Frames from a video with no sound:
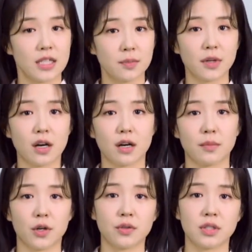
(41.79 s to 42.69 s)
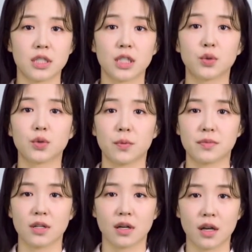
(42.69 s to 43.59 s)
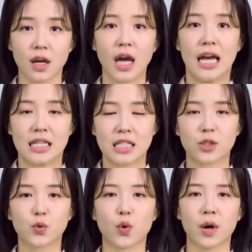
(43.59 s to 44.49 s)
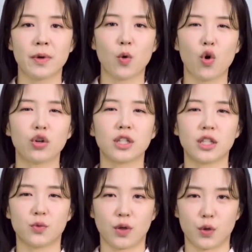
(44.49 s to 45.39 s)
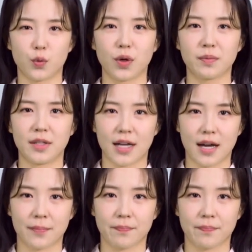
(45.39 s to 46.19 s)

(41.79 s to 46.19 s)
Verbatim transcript: 심각하면 식도 협착에 식도암의 원인이 되기도 합니다.